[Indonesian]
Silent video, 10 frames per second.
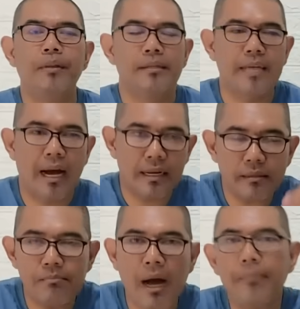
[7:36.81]
Jangan
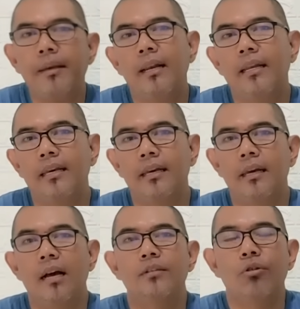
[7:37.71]
tebang pilih.
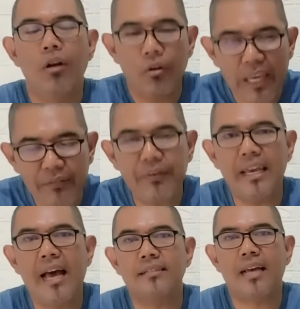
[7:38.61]
Zulkifli
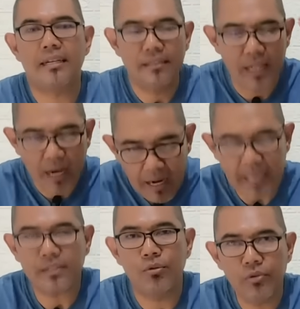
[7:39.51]
Hasan
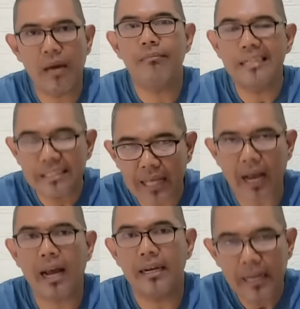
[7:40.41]
jelas sudah
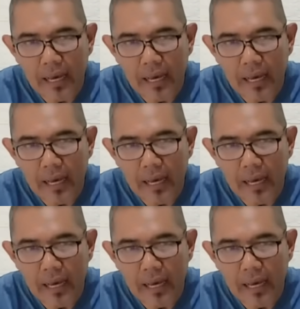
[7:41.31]
menistakan